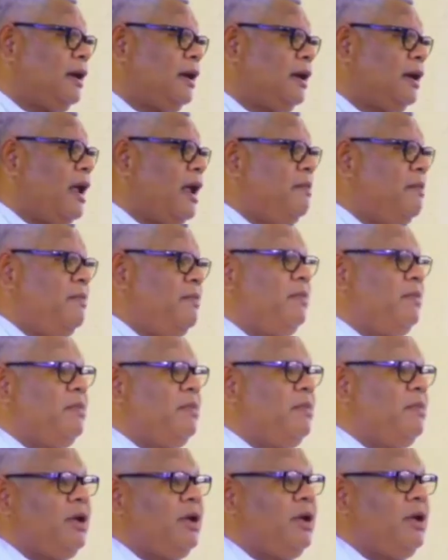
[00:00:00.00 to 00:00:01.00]
reclaim
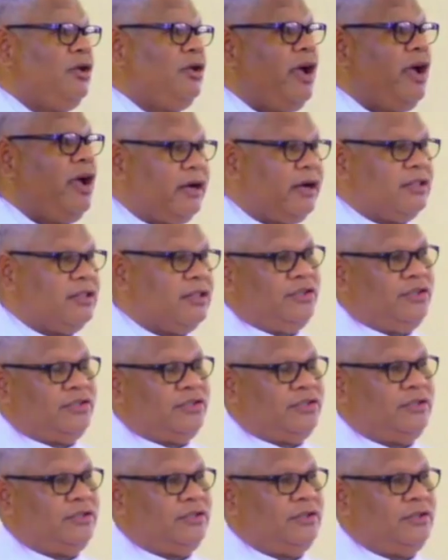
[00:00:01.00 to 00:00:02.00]
your
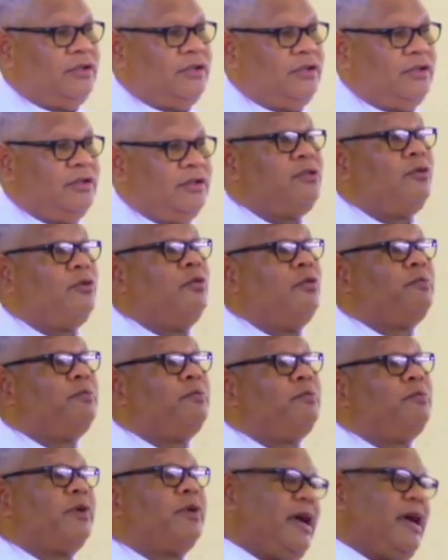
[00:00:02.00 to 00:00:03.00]
heritage
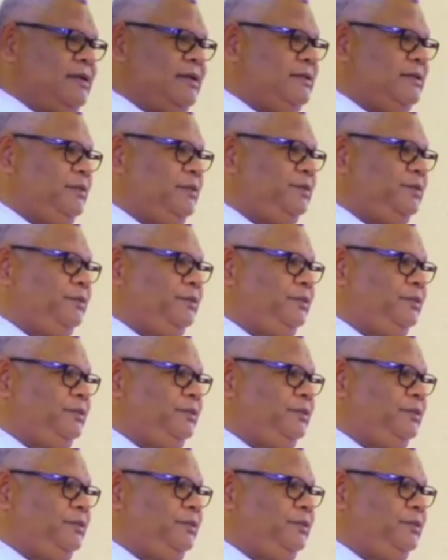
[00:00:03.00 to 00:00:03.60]
through prayer